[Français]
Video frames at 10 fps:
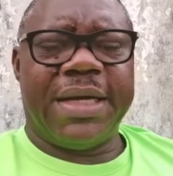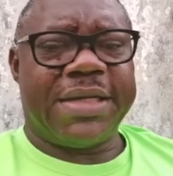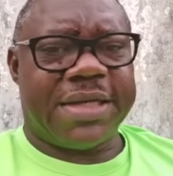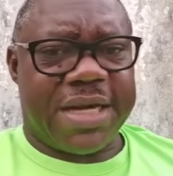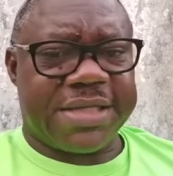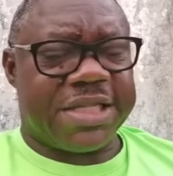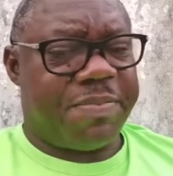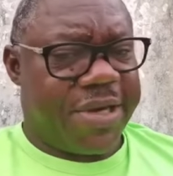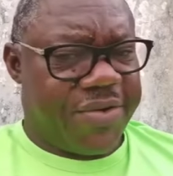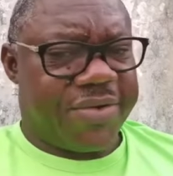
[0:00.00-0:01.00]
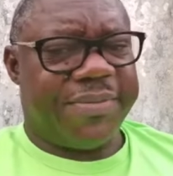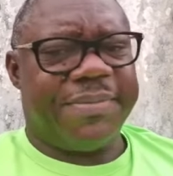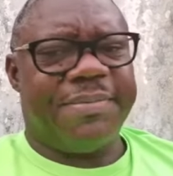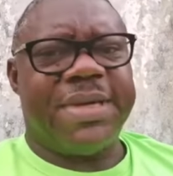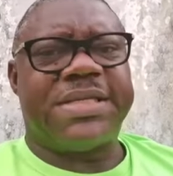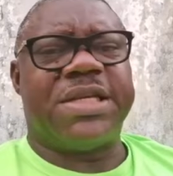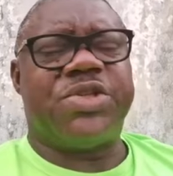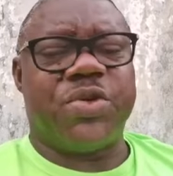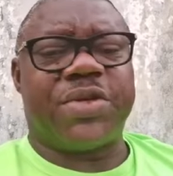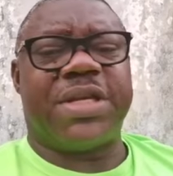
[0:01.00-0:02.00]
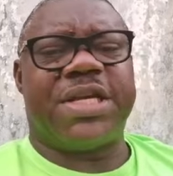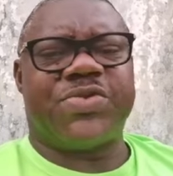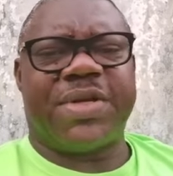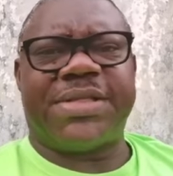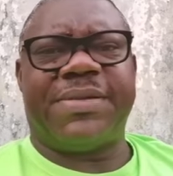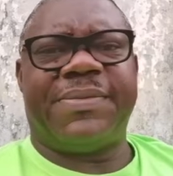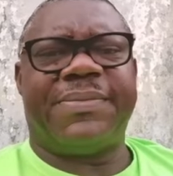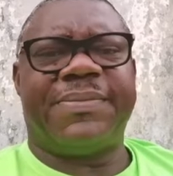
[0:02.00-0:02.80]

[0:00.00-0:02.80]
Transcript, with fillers: être en cette période mais c'est Dieu qui l'a choisi.